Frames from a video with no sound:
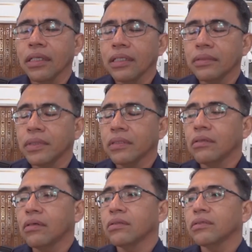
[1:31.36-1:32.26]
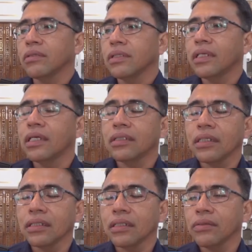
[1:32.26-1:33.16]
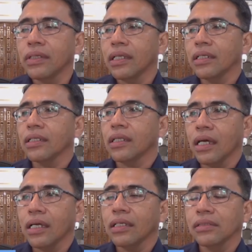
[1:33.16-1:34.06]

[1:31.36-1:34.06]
Kita ingin mengkonsolidasikan kekuatan kita